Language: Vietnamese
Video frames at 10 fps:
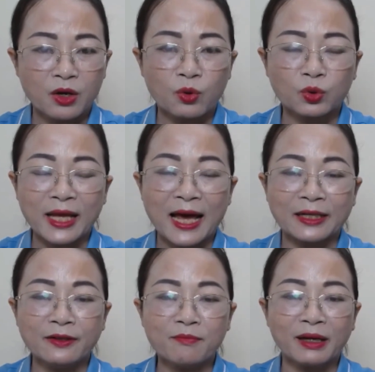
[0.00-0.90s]
Cô ta
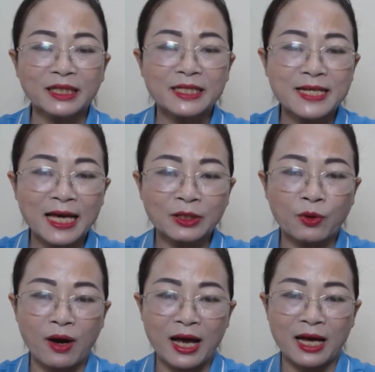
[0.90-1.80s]
nước mắt chan
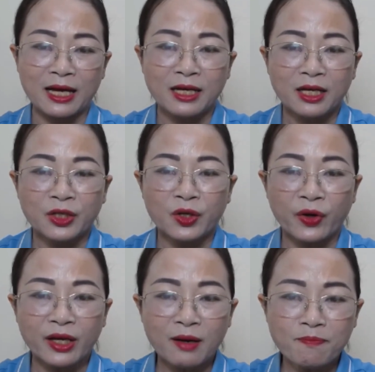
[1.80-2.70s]
hòa
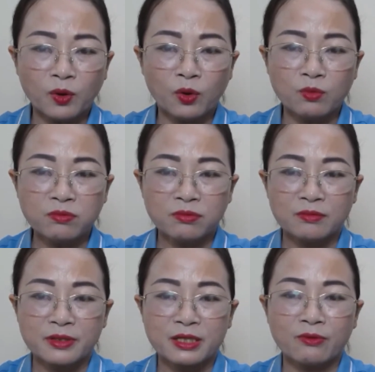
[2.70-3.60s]
nói ấp úng,
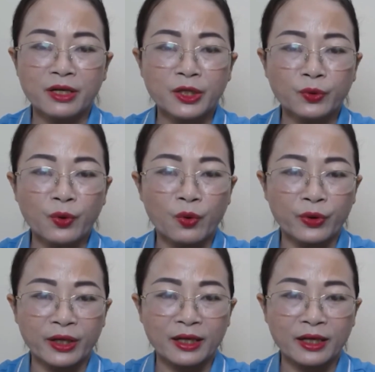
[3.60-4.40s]
trong khi tôi ngồi